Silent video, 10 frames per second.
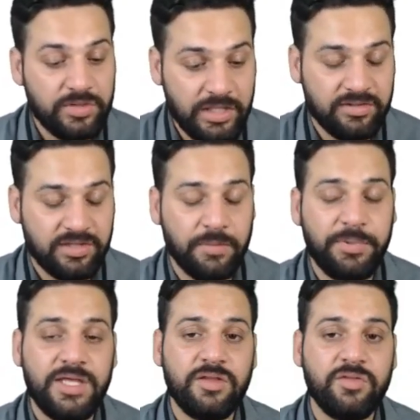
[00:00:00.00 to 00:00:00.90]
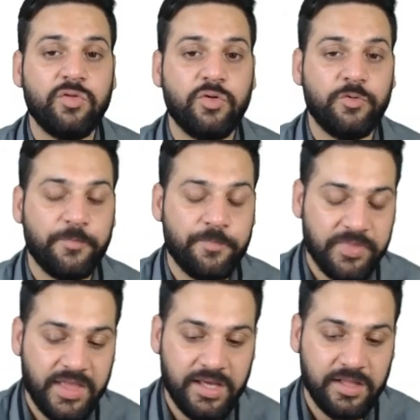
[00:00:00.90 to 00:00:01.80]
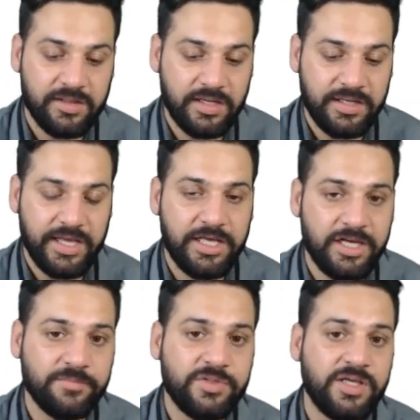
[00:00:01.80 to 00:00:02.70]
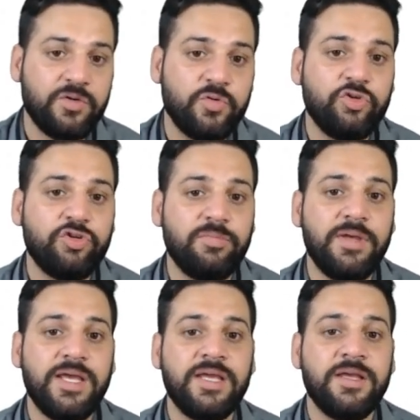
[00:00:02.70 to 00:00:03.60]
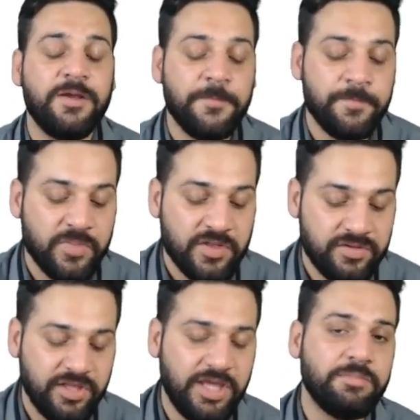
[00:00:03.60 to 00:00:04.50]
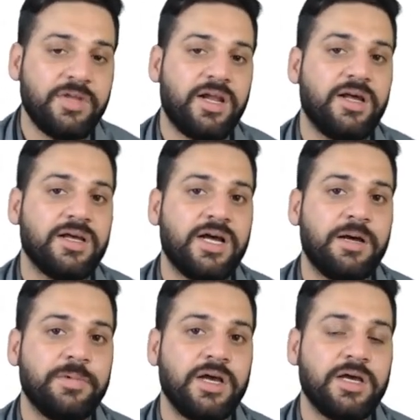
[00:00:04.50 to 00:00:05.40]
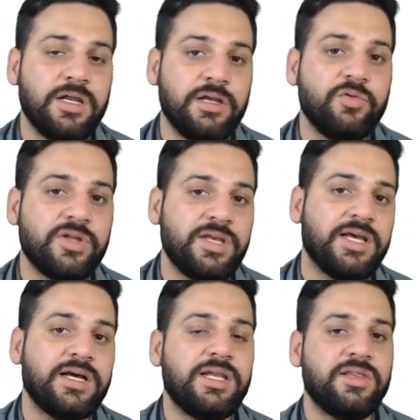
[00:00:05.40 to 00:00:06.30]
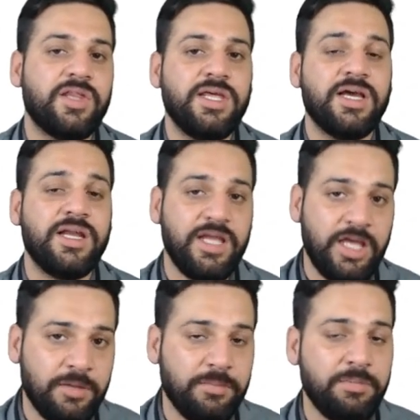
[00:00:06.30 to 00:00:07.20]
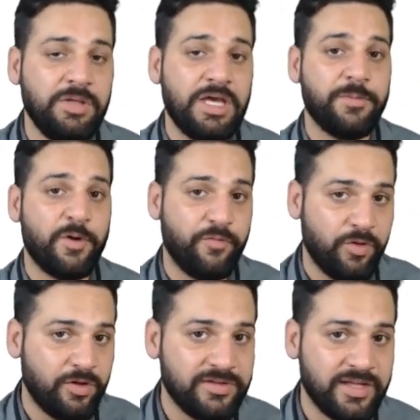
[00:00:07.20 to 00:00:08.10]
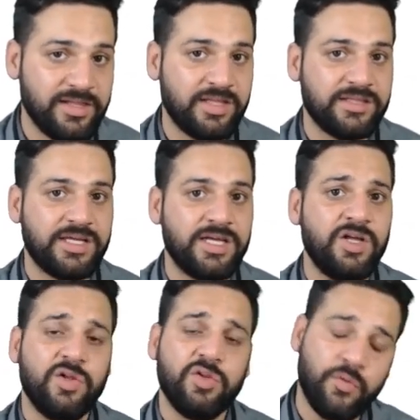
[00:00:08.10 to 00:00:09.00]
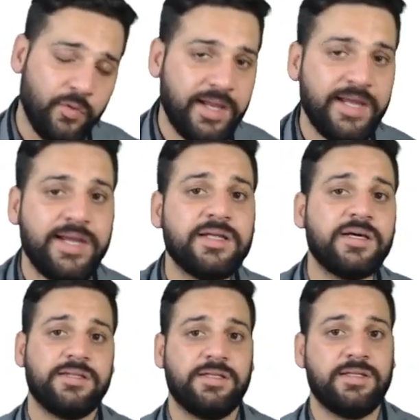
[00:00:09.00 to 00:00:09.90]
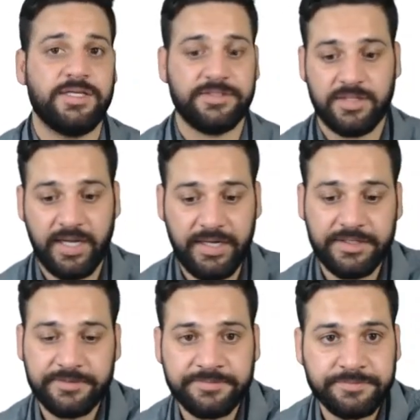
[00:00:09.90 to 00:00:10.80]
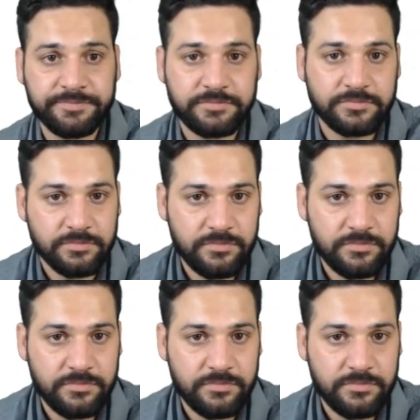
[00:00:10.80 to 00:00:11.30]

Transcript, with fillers: सभी जो क्या कहते हैं डायग्राम्स हैं उसमें सेम तरह का आपका कंक्लूजन निकलना चाहिए अगर एक में भी आपका फॉल्स आ जाता है तो वो निगेट कर देता है राइट